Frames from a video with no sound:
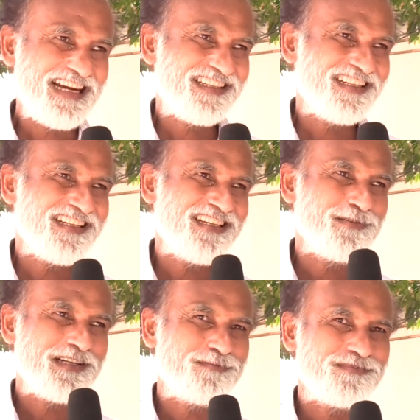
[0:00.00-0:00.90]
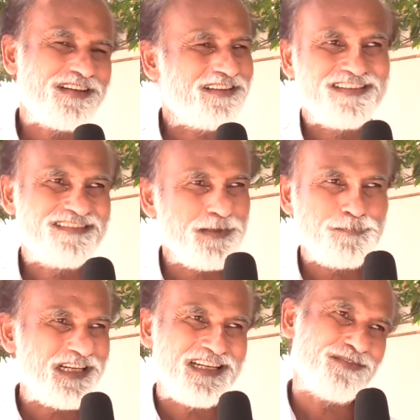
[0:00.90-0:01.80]
దానికి అయితే మనం
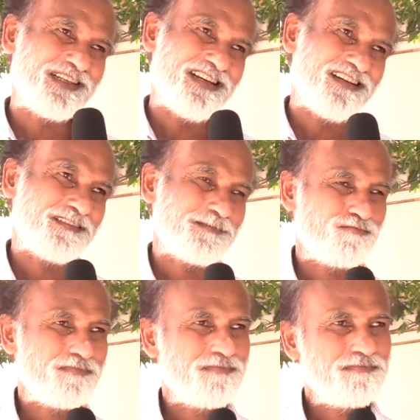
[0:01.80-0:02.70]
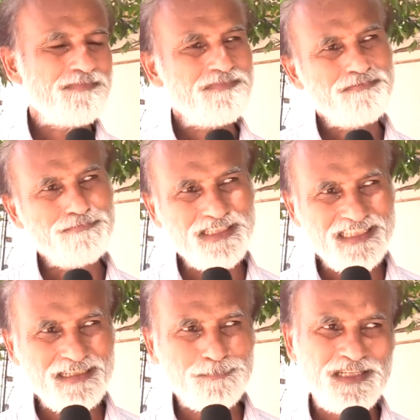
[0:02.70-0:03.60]
చెప్పగలం కదా
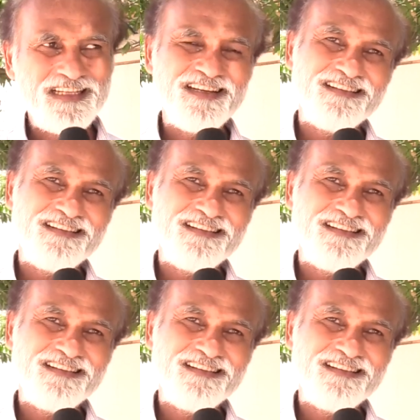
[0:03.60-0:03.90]
బీజేపీ